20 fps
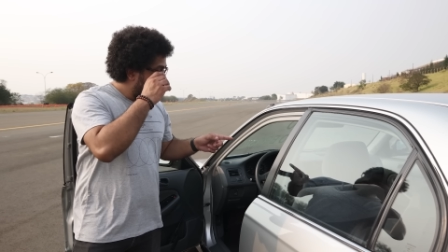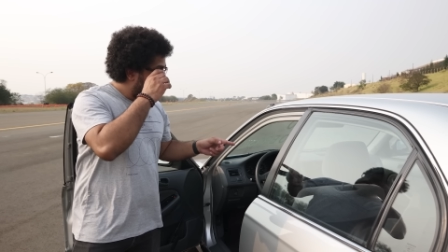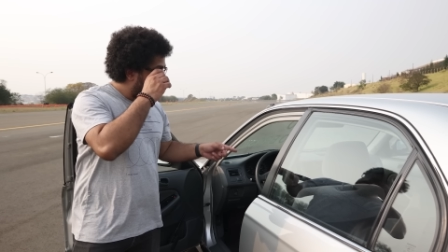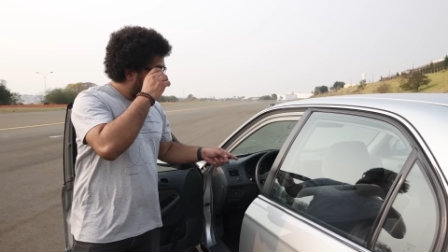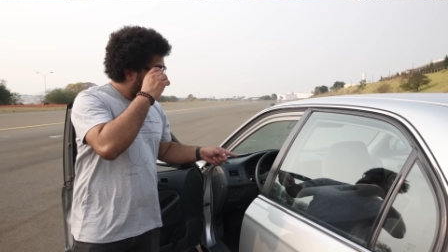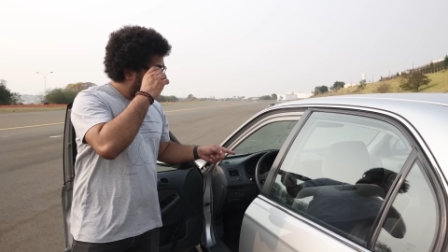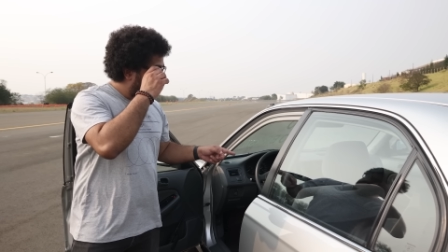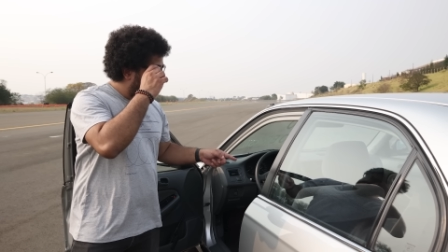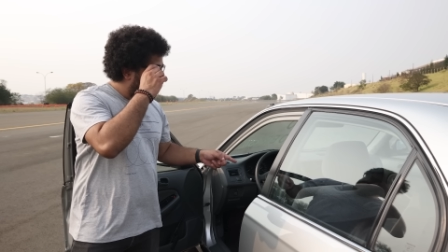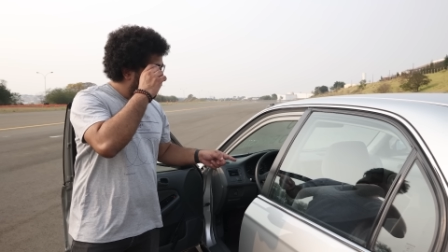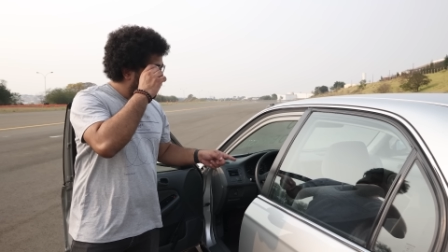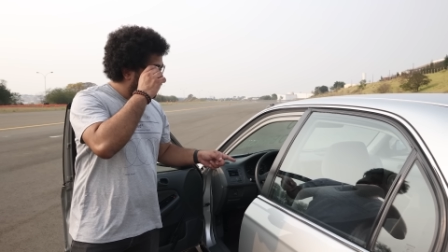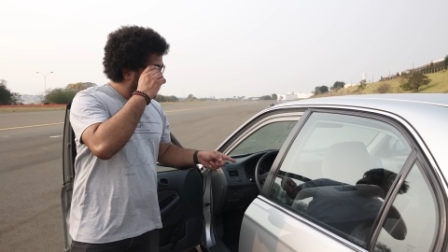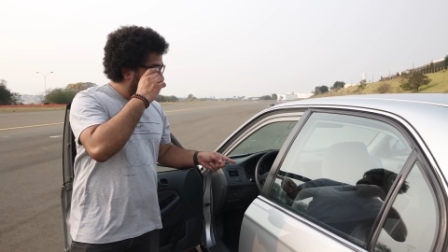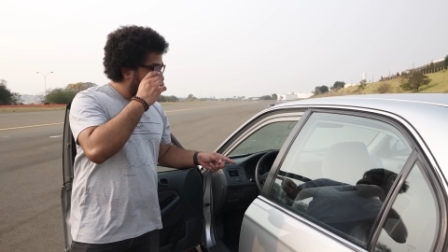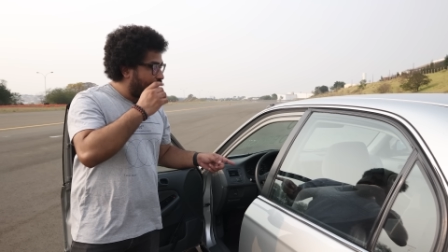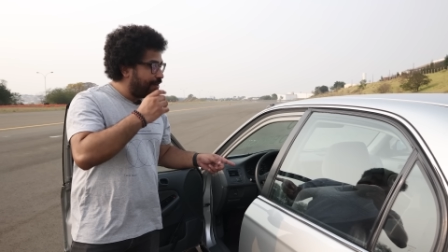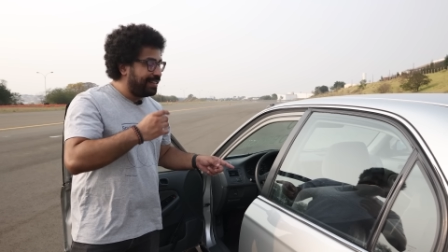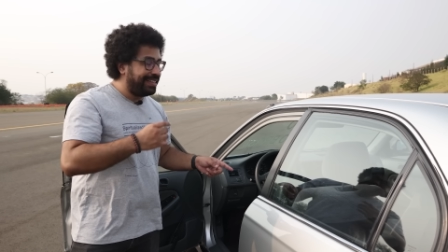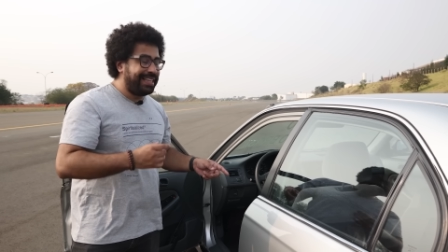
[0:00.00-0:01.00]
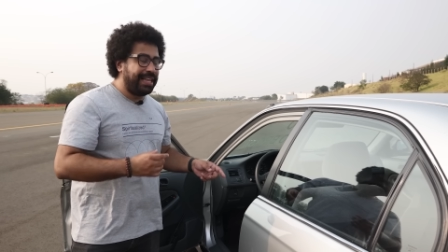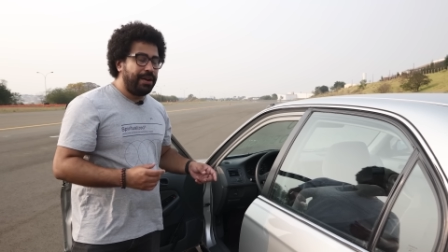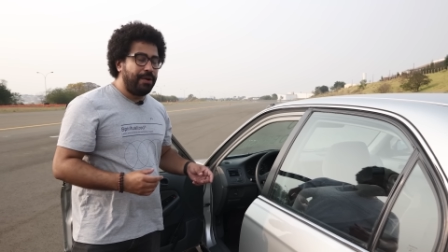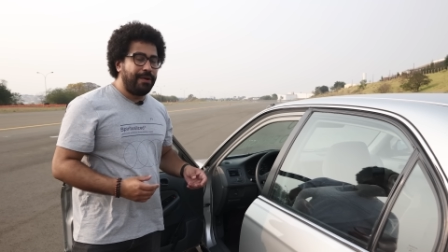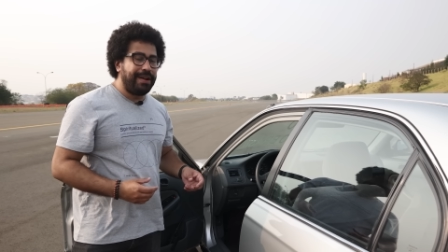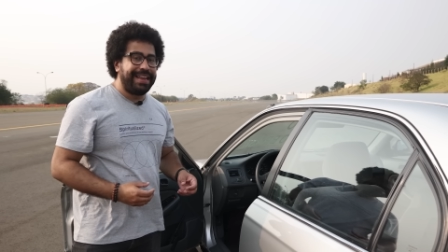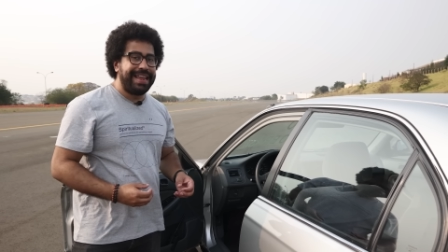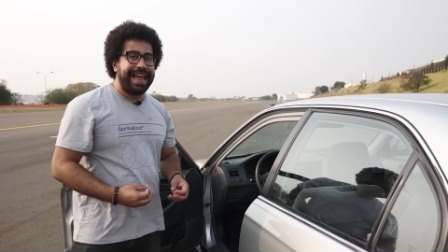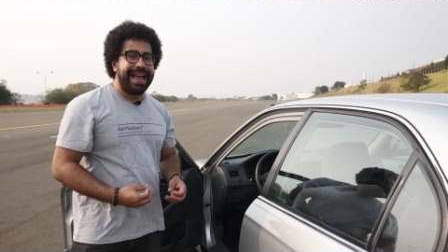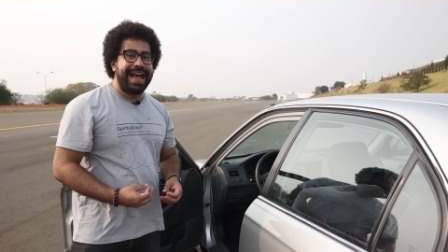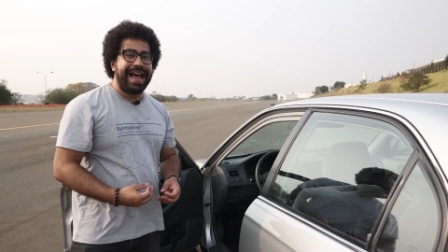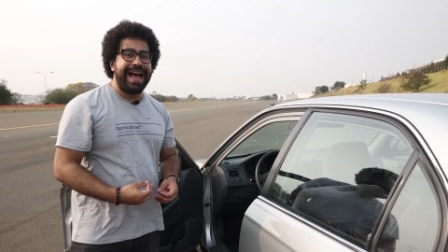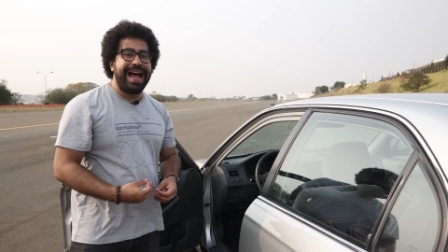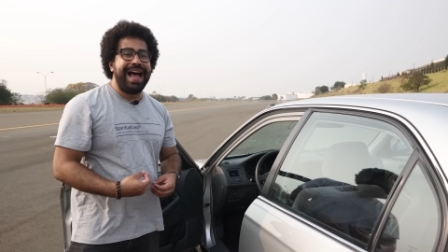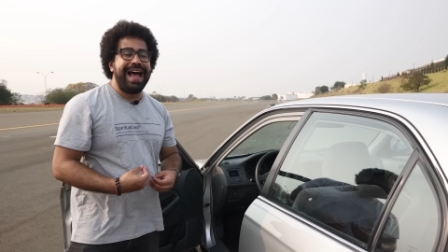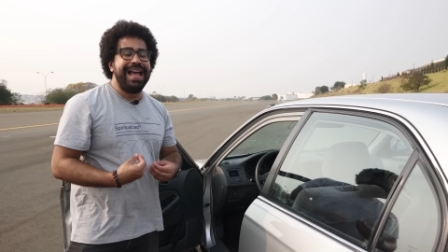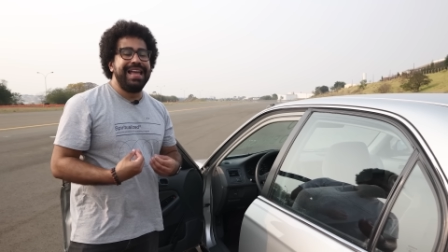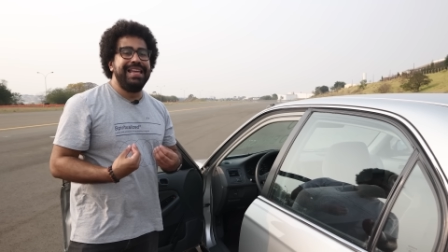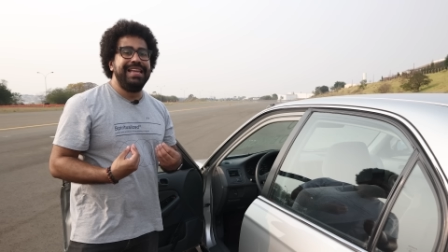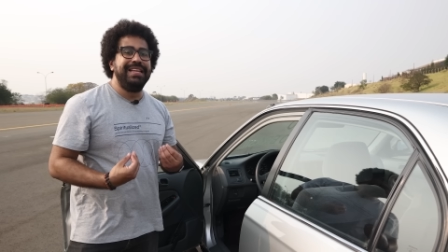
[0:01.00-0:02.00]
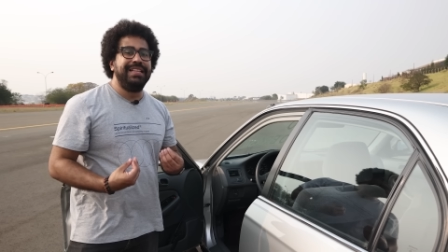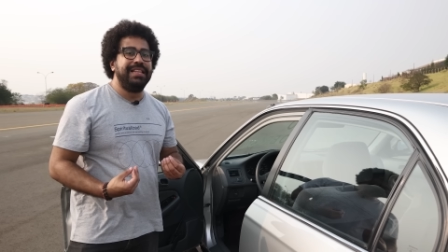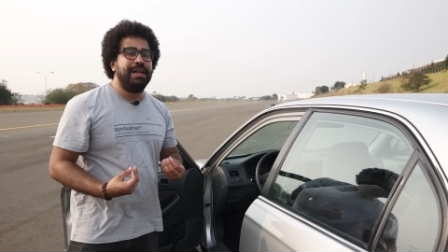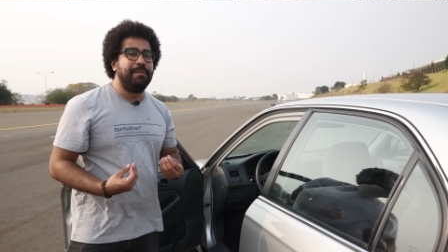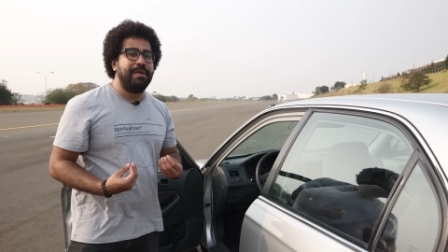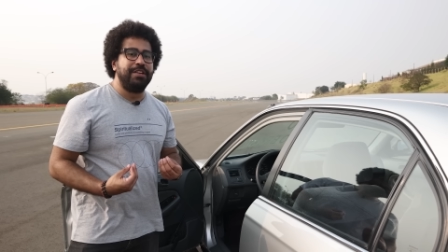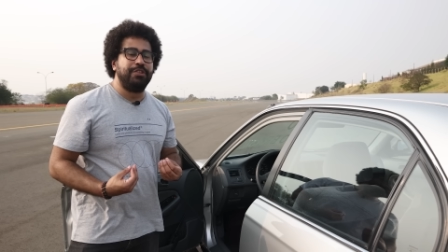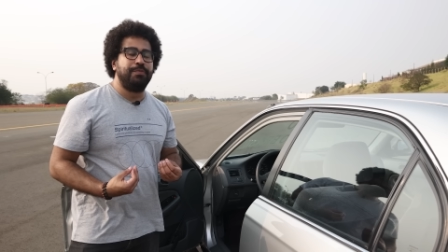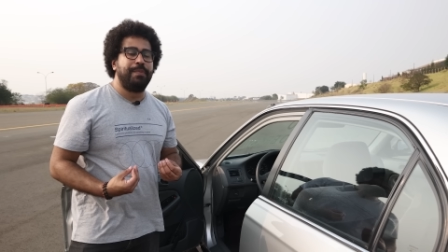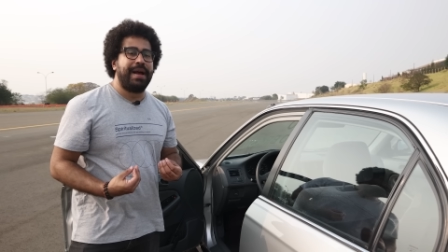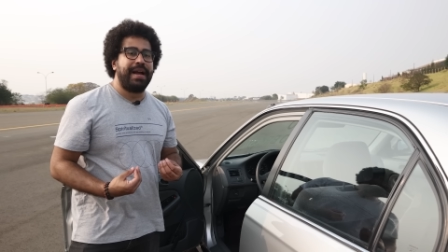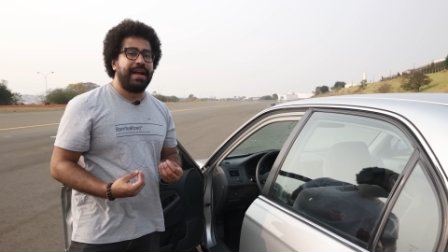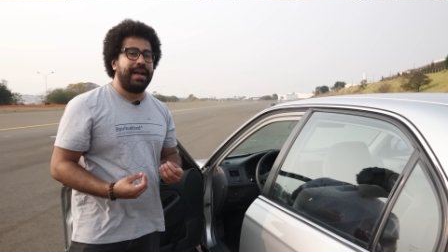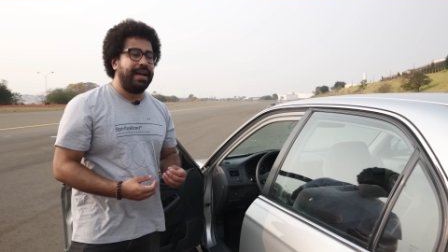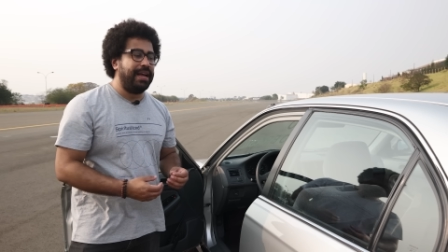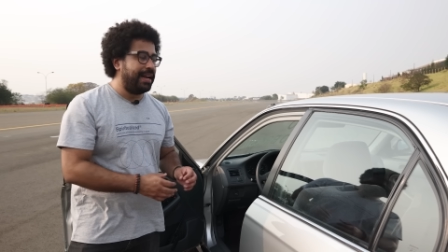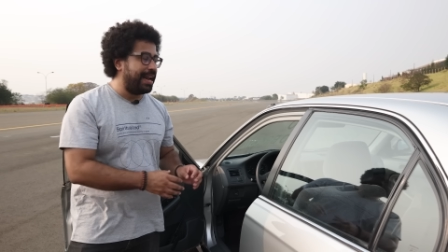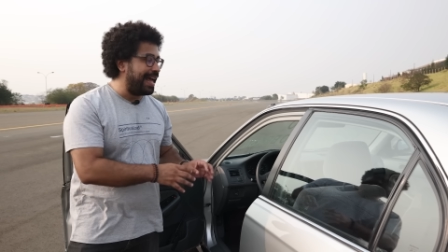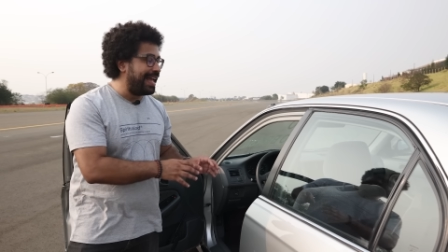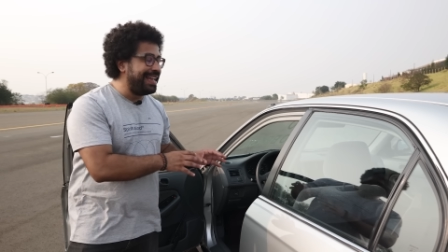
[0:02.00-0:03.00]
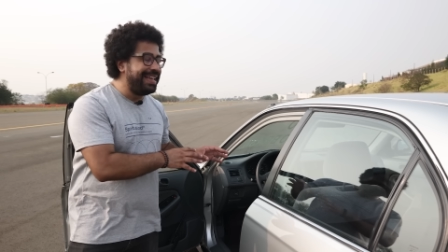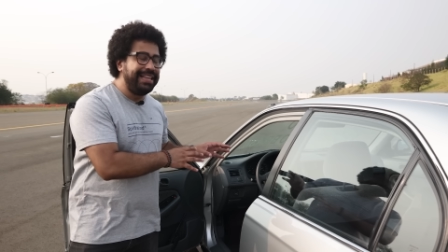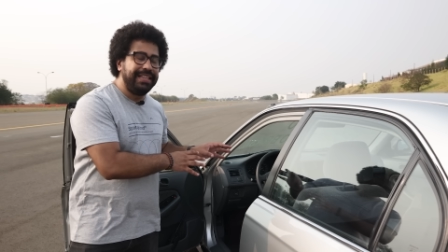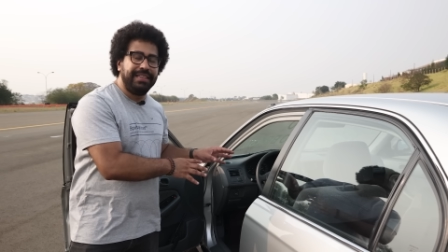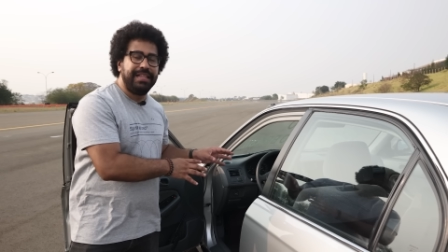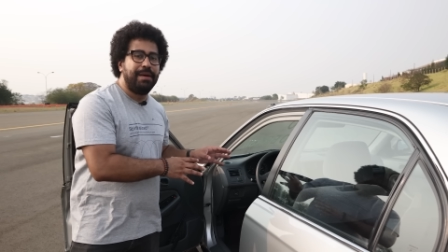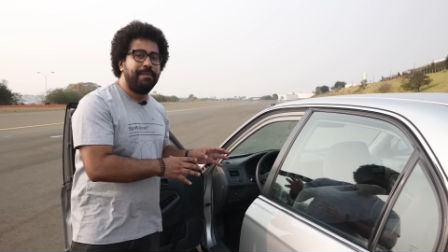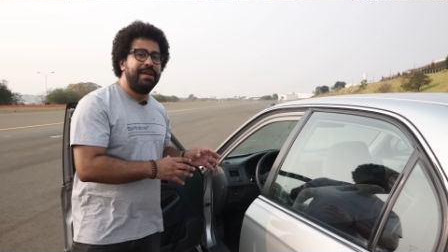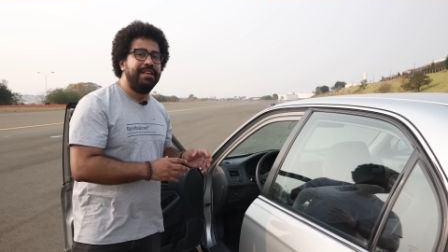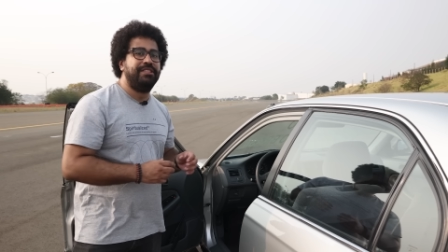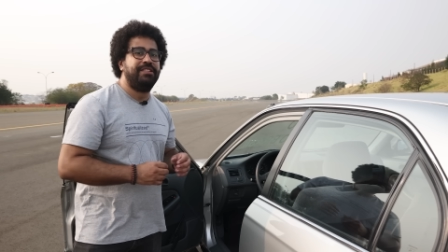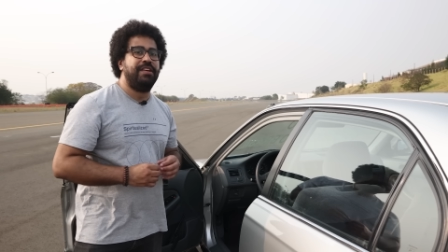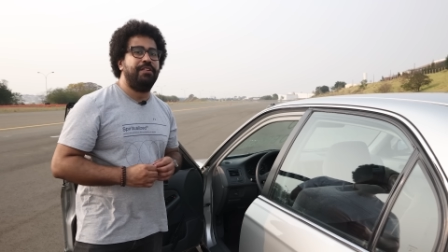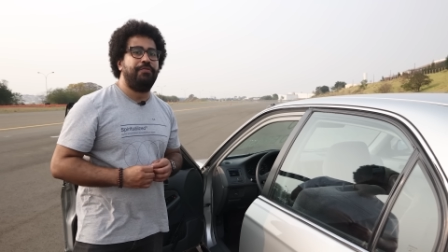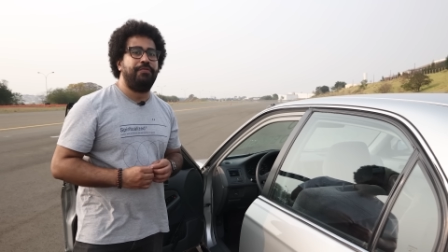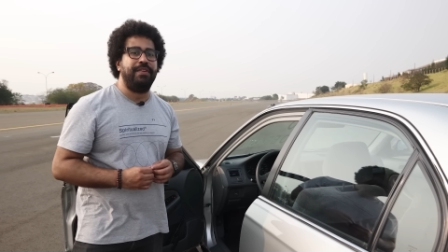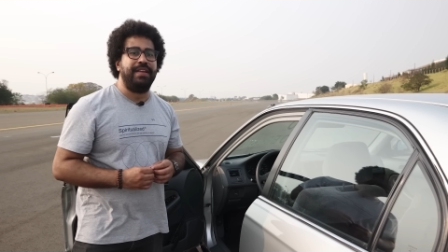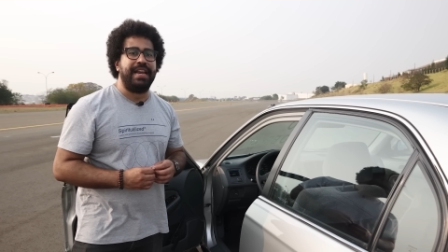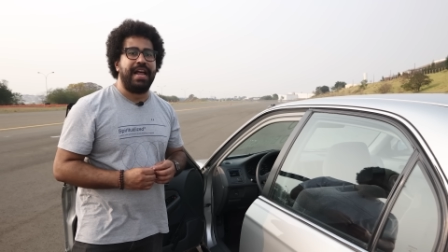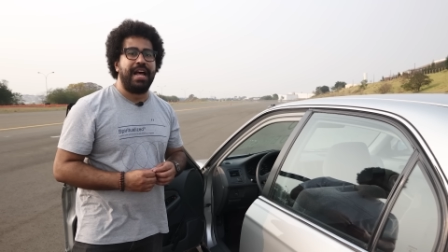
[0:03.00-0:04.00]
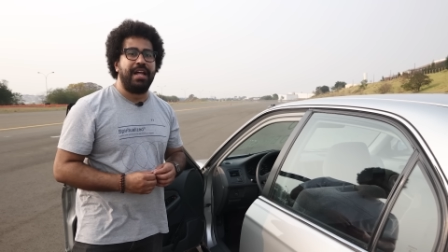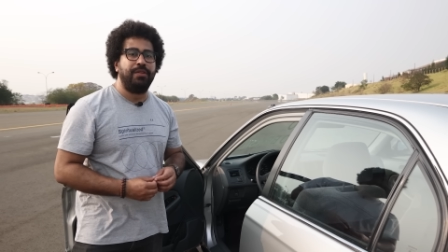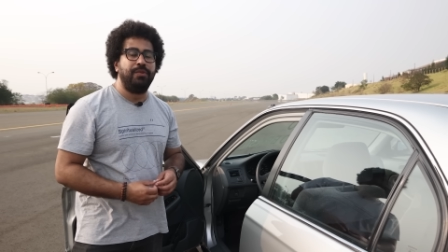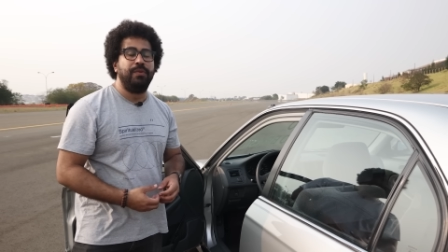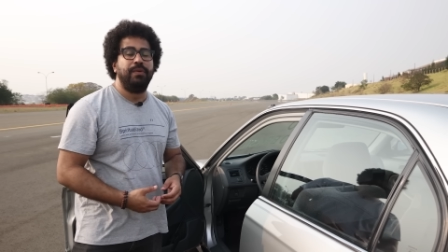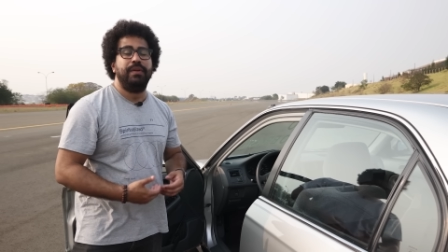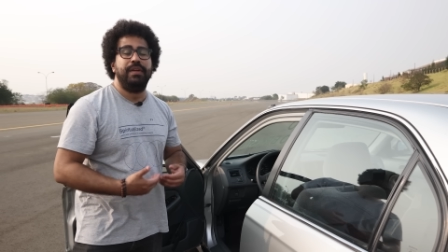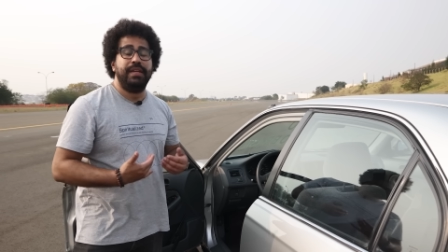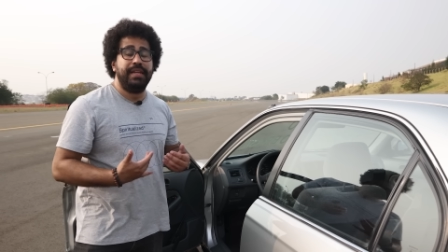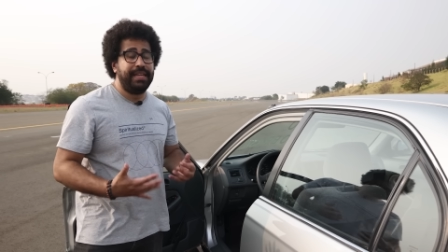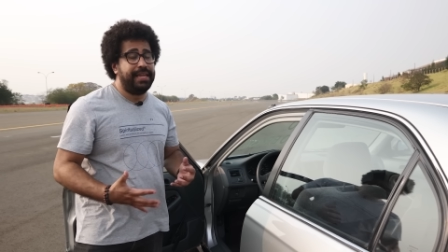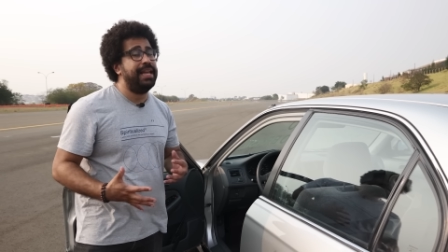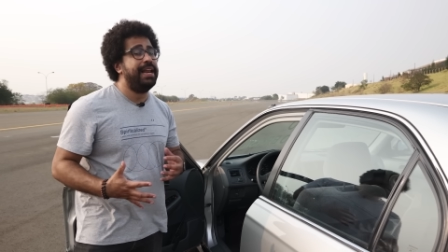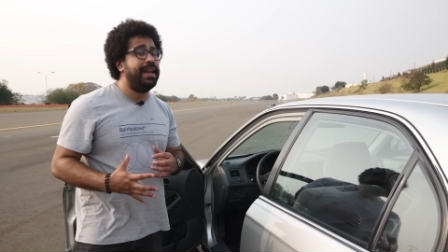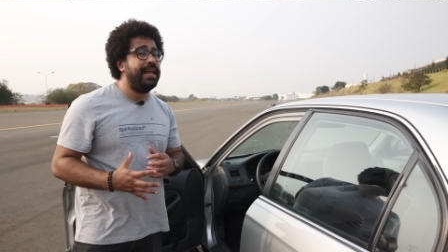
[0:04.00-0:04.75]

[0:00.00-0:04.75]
E agora eu vou mostrar o interior que é ainda mais bacana, ainda mais refinado e